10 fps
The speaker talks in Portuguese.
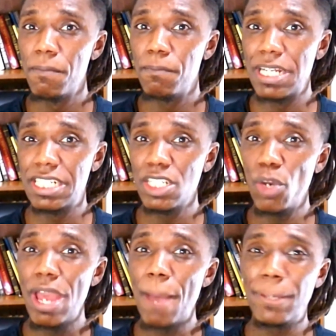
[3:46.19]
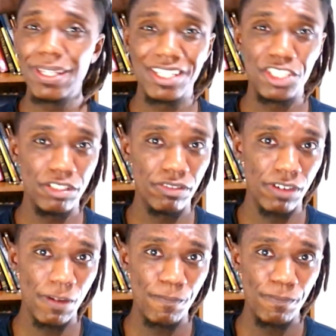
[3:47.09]
mas não é
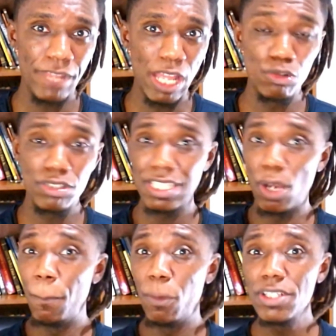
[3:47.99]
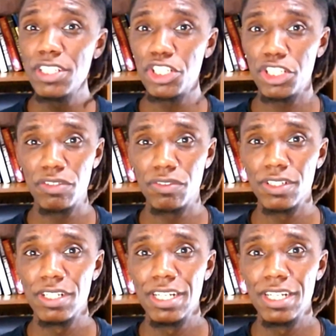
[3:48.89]
apelativa, é um sinal positivo